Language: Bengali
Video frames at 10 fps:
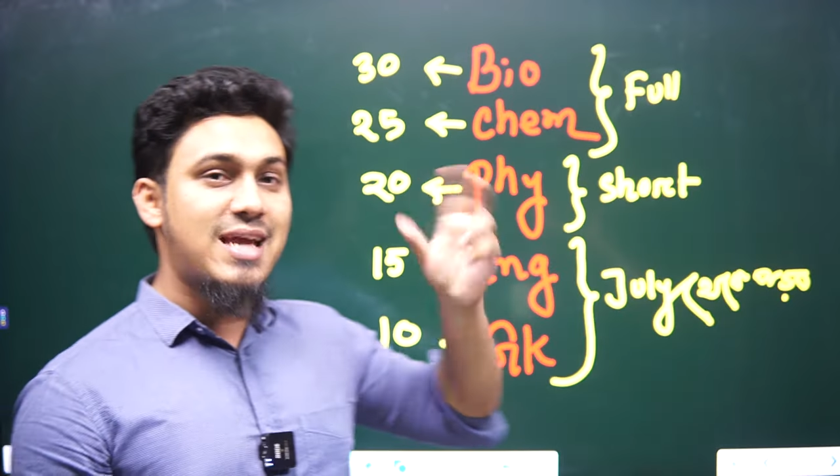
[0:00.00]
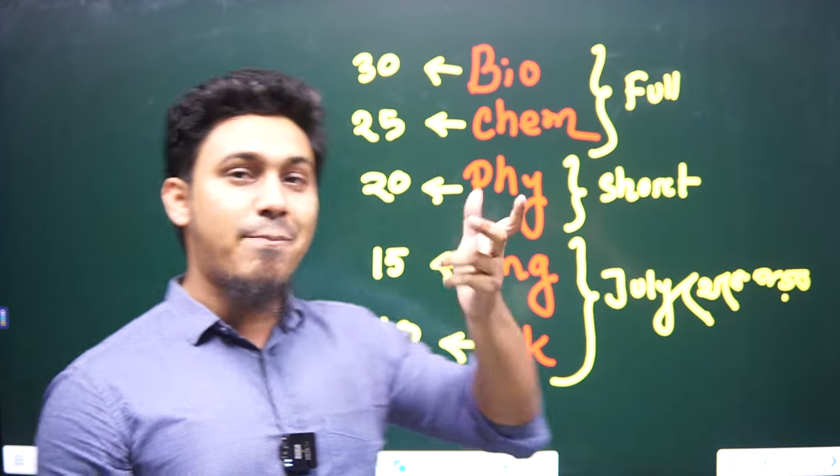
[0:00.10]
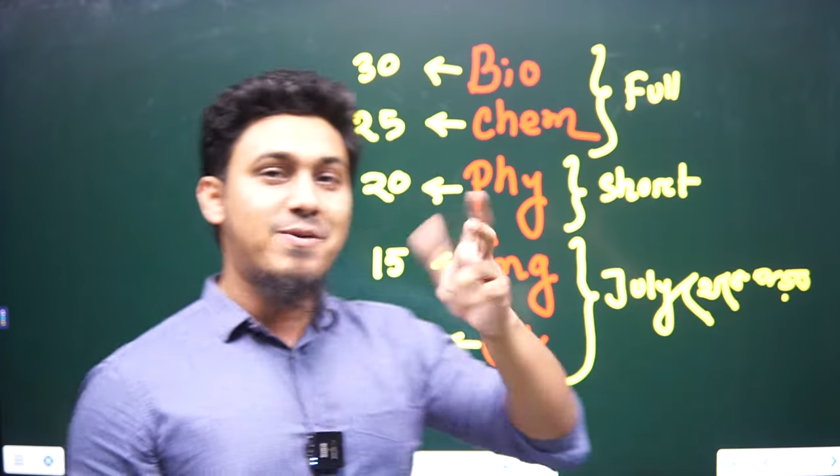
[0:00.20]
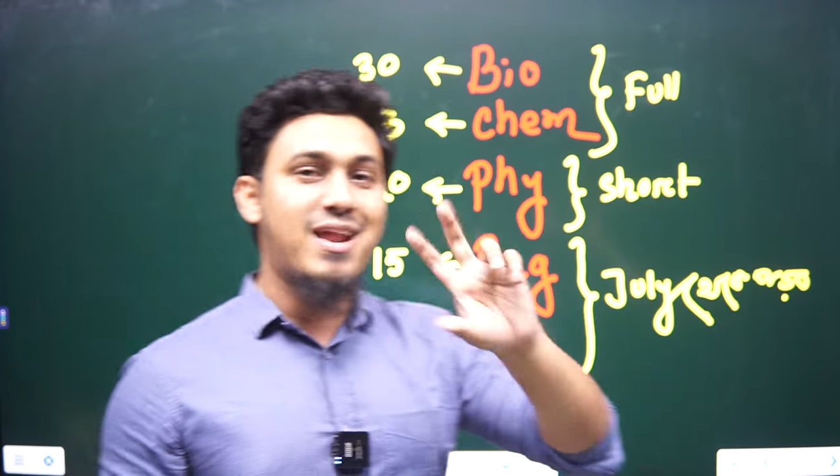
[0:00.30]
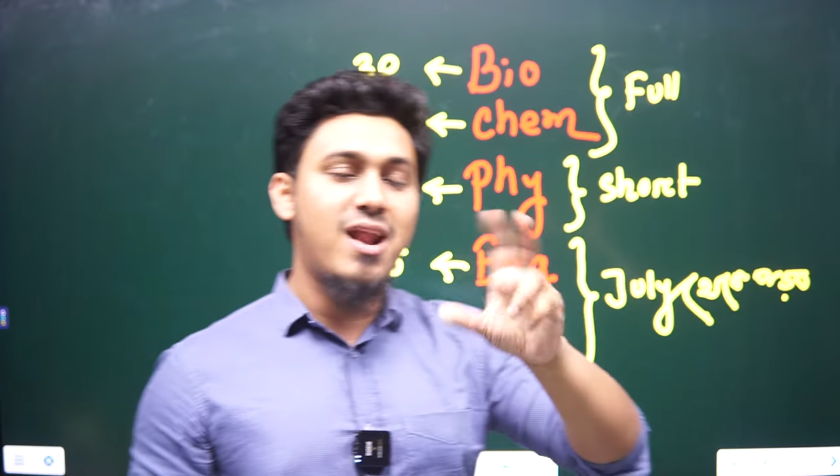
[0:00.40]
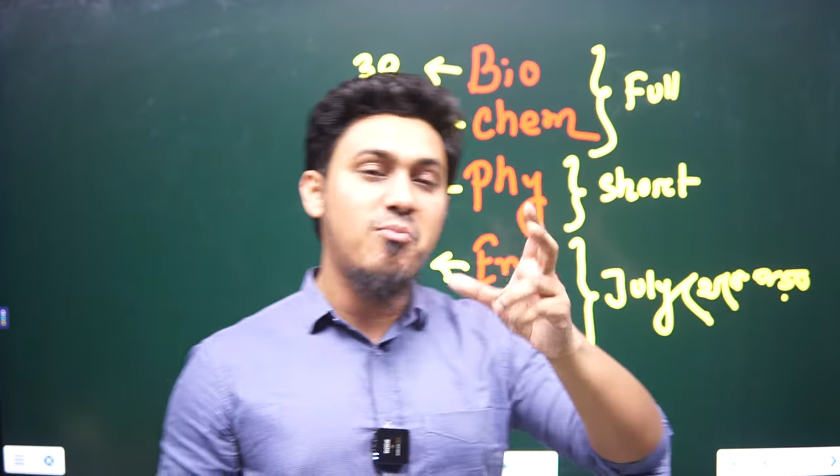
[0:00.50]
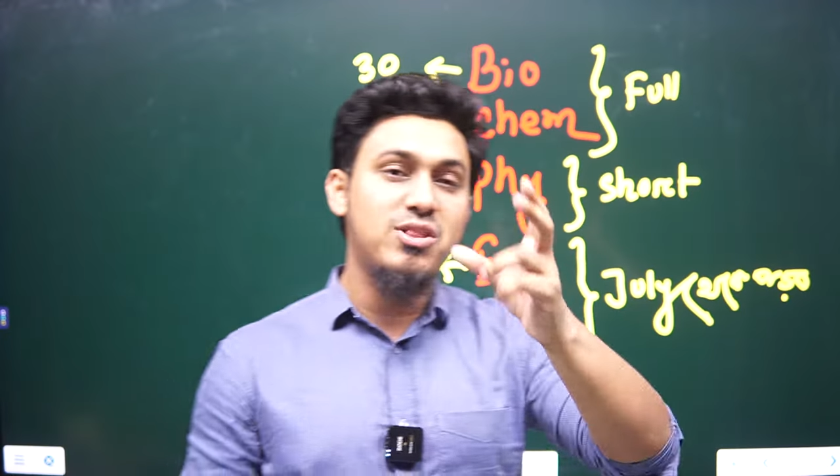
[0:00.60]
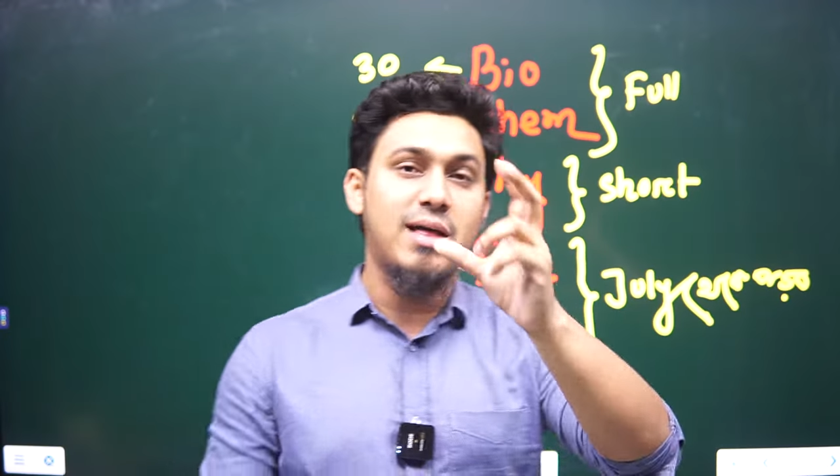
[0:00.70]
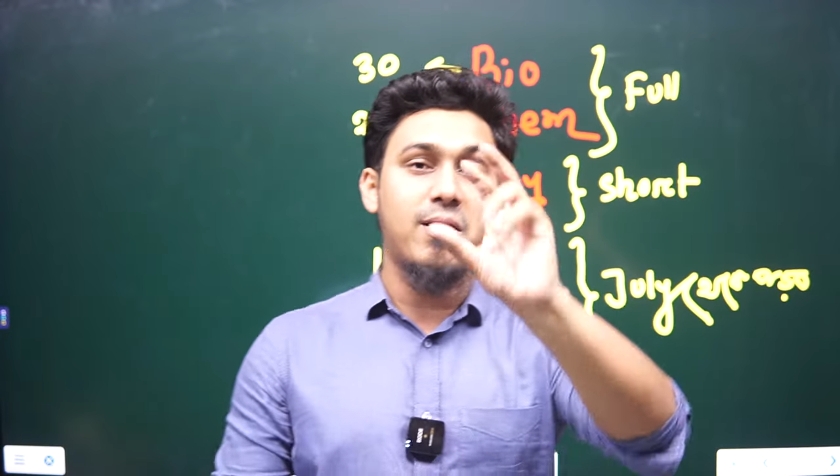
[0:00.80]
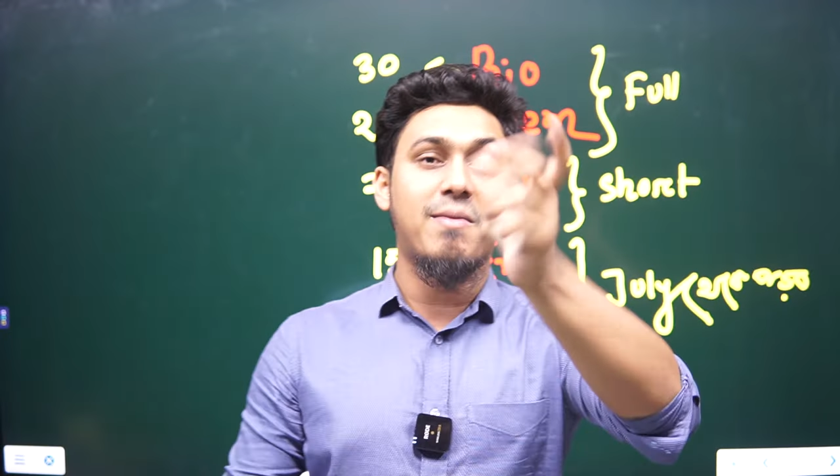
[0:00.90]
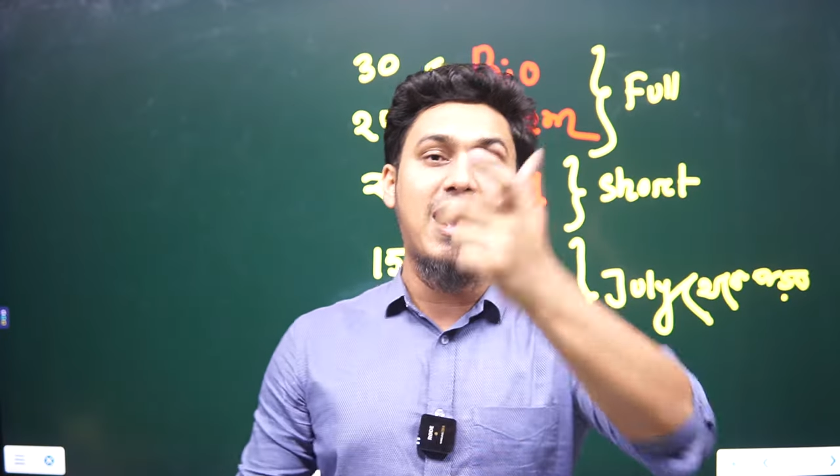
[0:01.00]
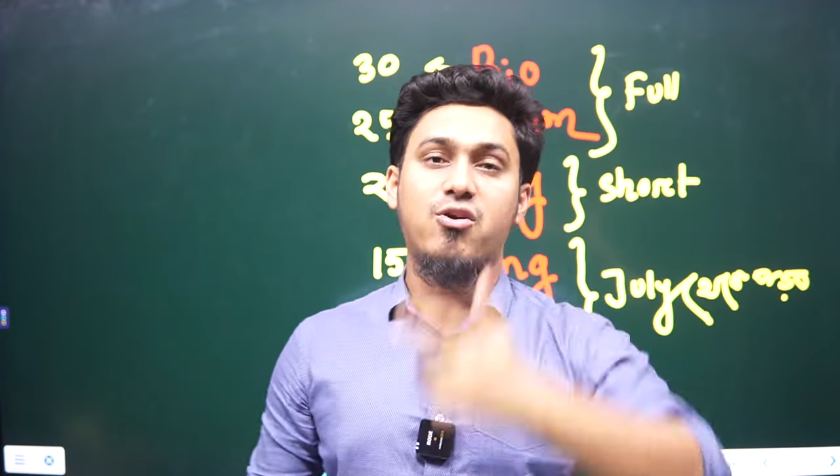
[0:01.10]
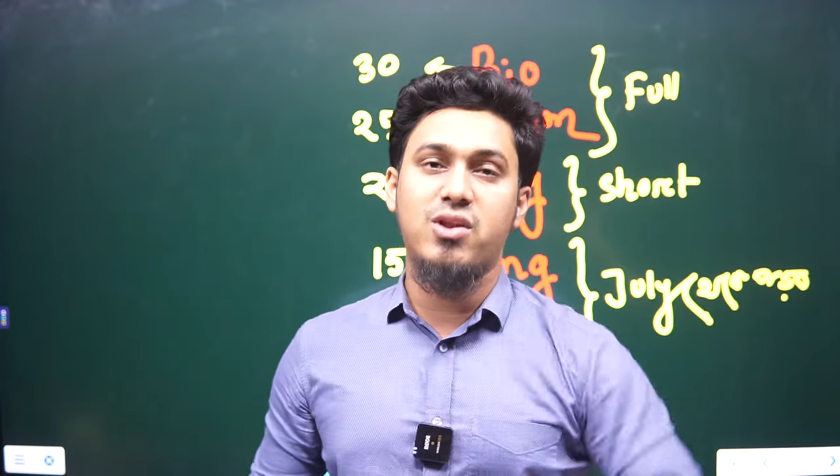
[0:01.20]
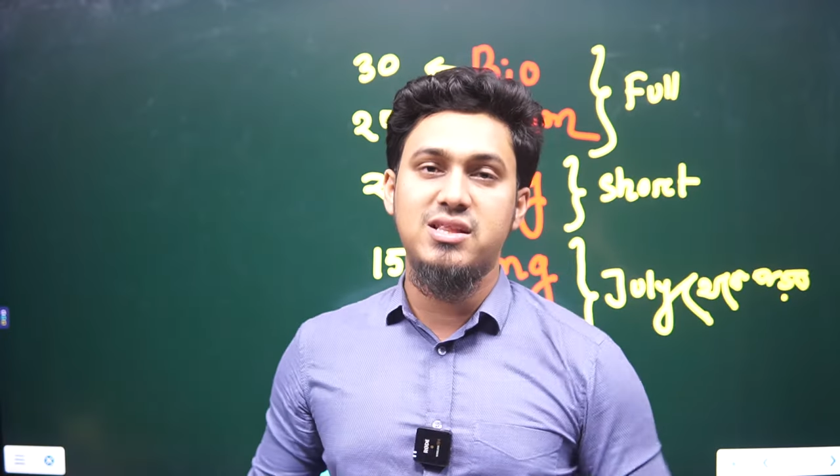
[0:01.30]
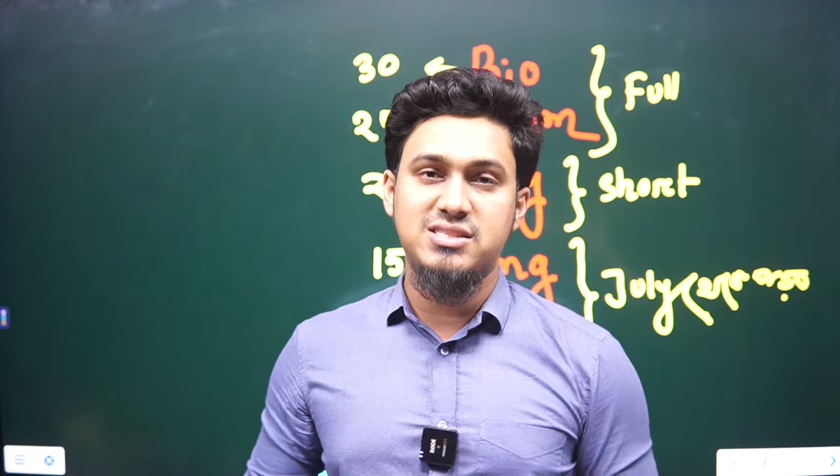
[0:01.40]
চ্যাপ্টারের মধ্যে আবার ভাগ
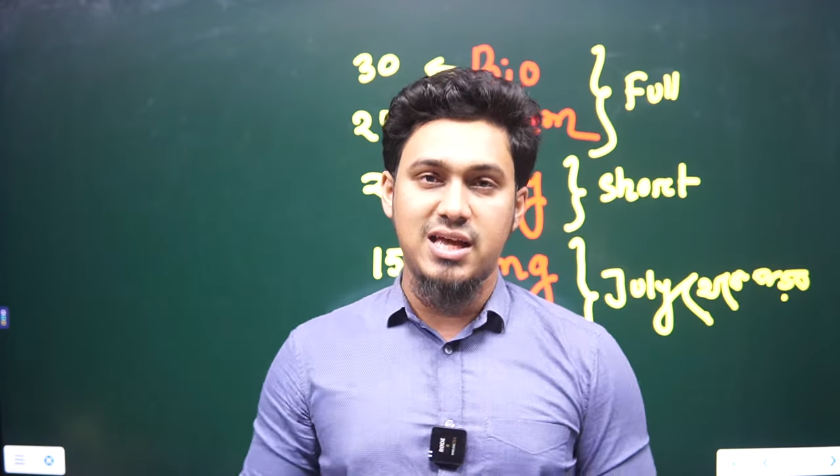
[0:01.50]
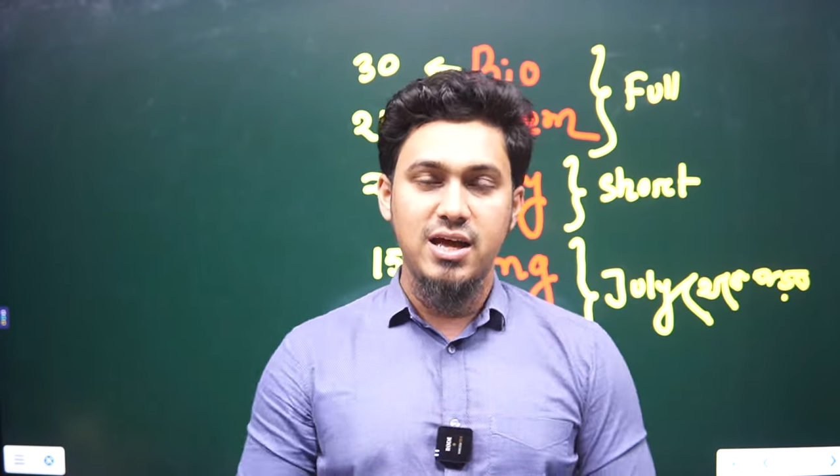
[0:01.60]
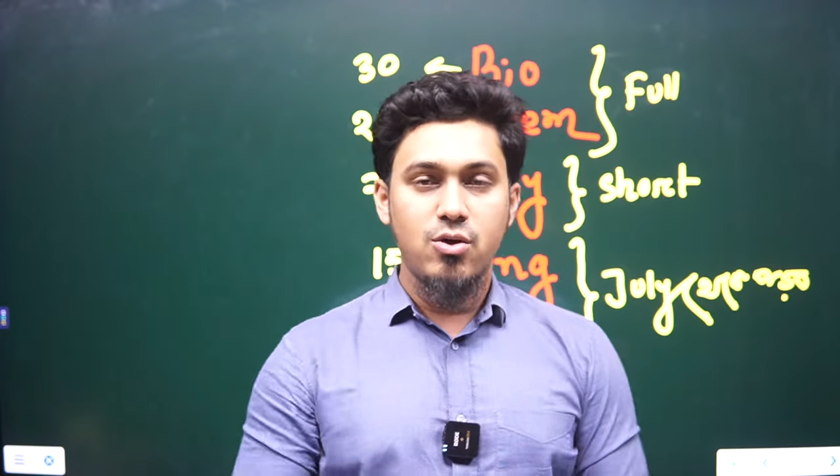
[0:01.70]
করে দিছে